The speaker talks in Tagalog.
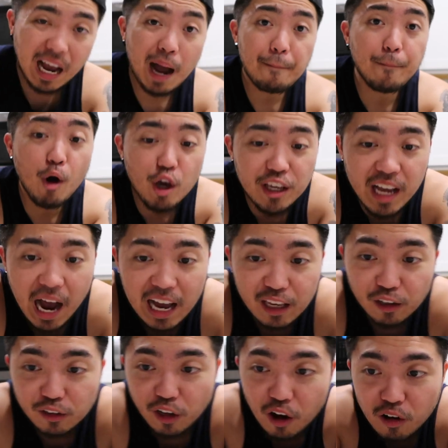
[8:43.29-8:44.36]
Kapoy
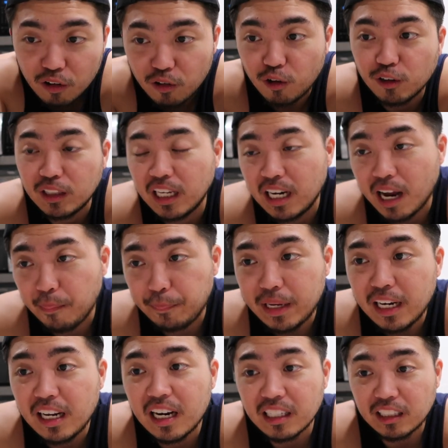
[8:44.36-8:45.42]
kayo dong, konti lang,
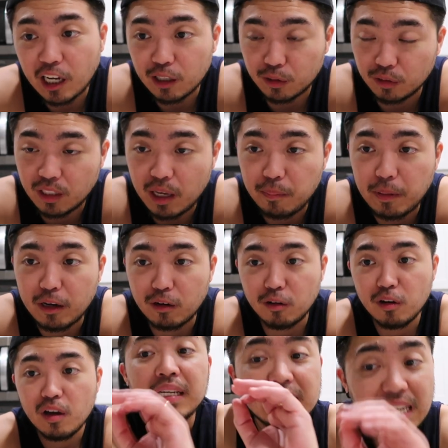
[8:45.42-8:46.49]
pili lang tayo today.
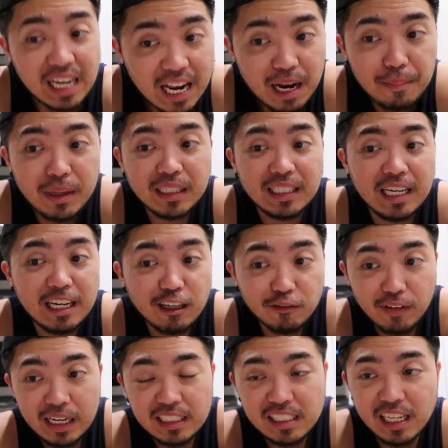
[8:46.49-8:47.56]
Pero salamat in
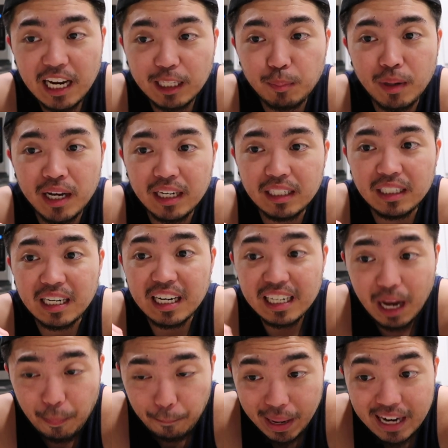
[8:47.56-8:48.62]
advance sa lahat mga
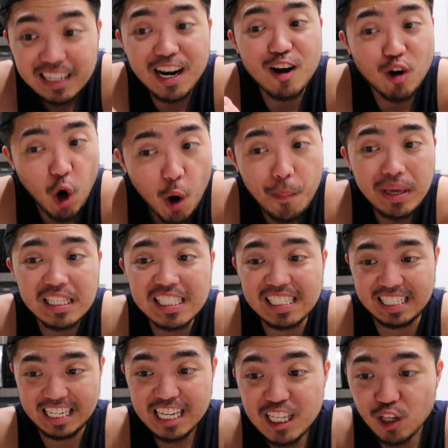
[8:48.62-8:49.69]
naglapag ng comments
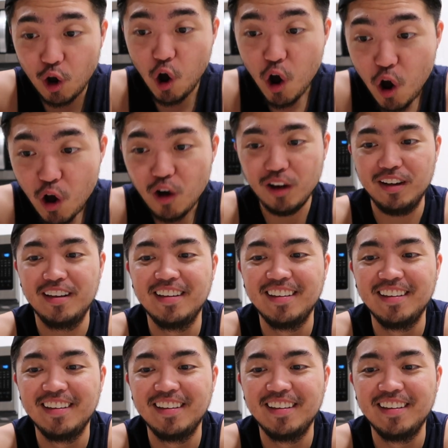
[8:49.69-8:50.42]
dito.